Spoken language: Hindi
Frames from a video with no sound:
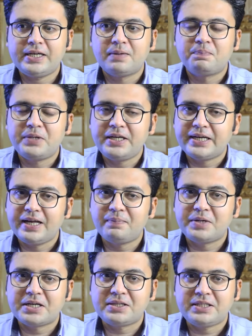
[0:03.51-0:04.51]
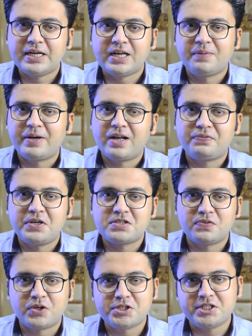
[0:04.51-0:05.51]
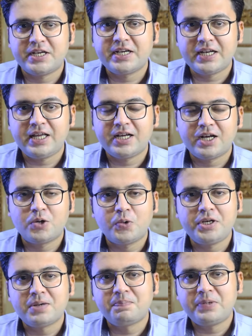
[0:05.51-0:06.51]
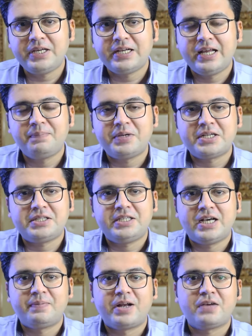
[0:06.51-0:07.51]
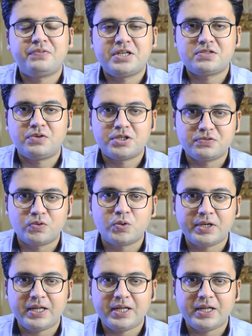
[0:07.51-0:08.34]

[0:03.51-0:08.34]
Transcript: कंपनी क्लेम करती है कि हमारा फेस वॉश ये करेगा कोई कंपनी क्लेम करती है हमारा फेस वॉश वो